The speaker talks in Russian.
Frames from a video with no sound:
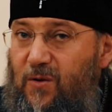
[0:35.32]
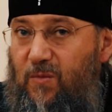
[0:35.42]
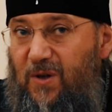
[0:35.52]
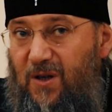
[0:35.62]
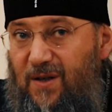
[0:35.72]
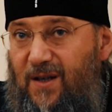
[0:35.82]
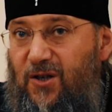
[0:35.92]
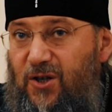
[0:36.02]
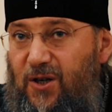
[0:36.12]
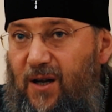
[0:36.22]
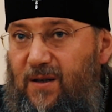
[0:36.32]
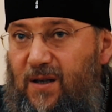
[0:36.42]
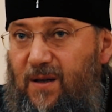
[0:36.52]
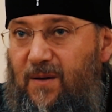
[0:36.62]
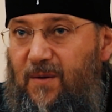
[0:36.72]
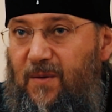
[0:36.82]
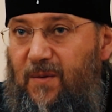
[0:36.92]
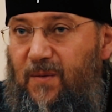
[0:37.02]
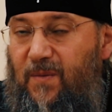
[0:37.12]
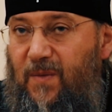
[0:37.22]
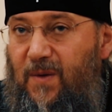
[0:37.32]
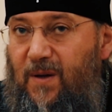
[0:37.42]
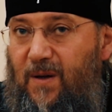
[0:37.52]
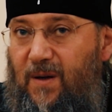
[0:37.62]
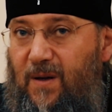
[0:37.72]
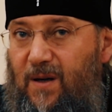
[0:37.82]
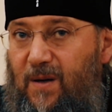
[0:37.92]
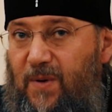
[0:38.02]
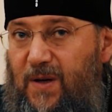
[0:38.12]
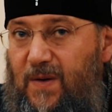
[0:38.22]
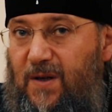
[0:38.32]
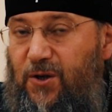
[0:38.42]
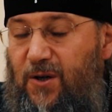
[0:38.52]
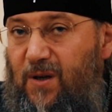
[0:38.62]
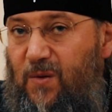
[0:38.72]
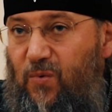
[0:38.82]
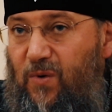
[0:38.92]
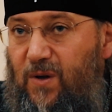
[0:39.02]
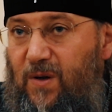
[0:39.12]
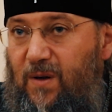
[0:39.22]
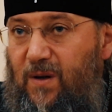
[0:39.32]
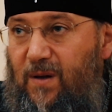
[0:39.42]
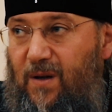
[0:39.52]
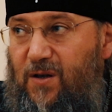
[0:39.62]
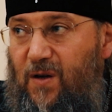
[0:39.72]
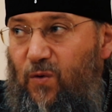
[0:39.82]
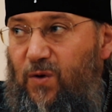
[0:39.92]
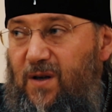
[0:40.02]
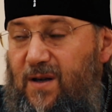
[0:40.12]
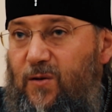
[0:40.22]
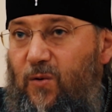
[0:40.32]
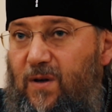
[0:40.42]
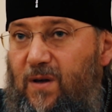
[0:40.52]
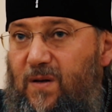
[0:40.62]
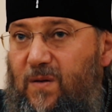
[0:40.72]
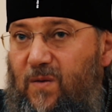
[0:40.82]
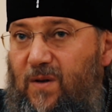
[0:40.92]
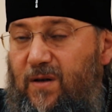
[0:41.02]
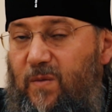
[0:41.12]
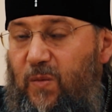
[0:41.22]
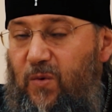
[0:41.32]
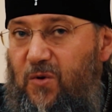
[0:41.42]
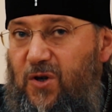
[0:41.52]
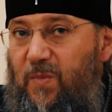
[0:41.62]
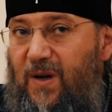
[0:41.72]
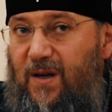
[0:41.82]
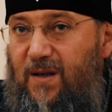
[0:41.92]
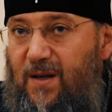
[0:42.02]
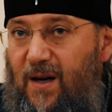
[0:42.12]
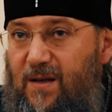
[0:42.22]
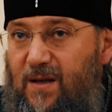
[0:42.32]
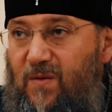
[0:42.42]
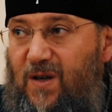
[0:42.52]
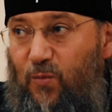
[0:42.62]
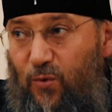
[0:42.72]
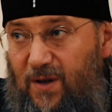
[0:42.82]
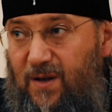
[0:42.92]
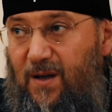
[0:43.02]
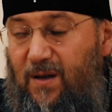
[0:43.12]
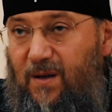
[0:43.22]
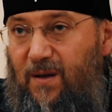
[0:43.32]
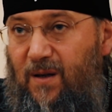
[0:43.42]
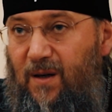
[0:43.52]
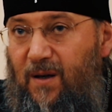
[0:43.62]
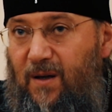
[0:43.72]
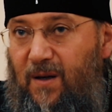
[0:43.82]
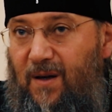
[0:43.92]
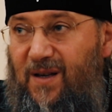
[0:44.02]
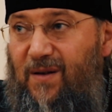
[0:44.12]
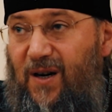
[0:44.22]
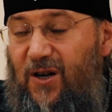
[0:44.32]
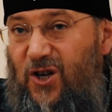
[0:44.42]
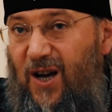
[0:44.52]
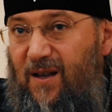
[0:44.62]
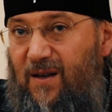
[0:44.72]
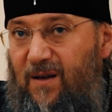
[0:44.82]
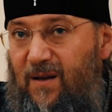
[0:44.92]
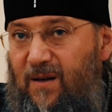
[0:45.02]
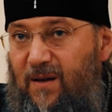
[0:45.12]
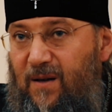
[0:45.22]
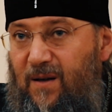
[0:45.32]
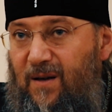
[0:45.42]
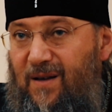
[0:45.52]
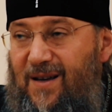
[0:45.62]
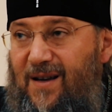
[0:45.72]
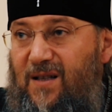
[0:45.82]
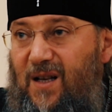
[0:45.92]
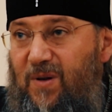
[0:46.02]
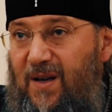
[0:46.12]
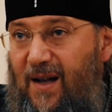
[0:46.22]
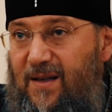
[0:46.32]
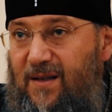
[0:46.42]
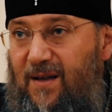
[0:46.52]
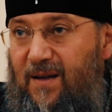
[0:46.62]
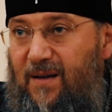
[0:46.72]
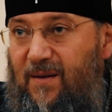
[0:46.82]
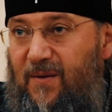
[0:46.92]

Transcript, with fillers: но мы должны защищаться. И первой защитой будет э, наша внутренняя стойкость. Вот если мы будем жить по-христиански, у нас будет сила не ворчать, не озлобляться.